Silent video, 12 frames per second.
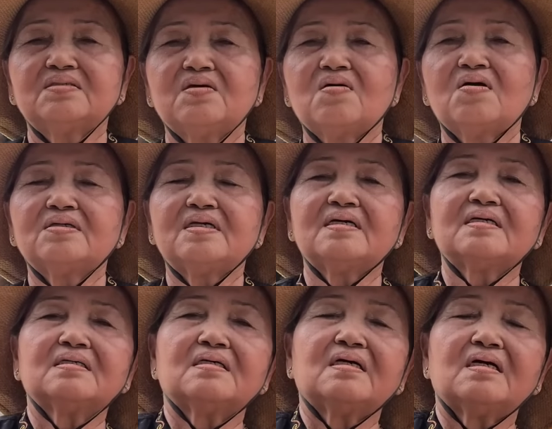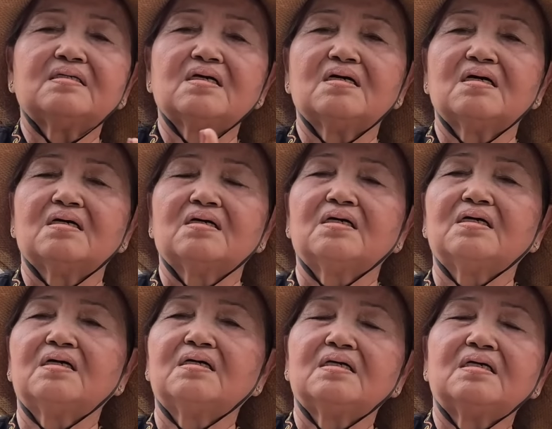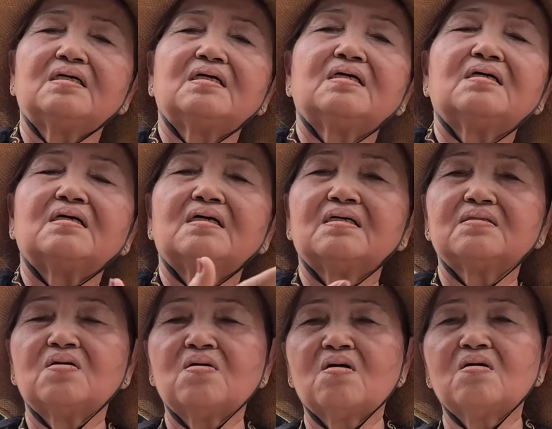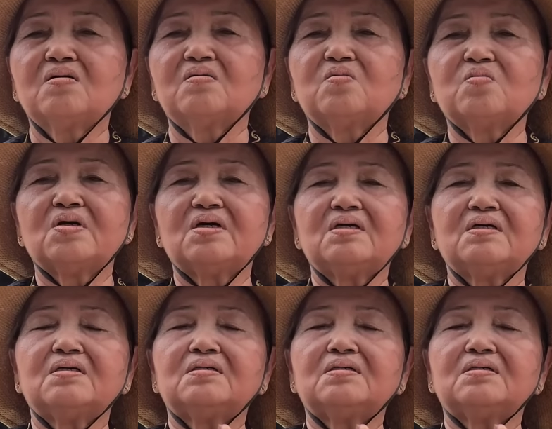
cho dân đời thoát nguy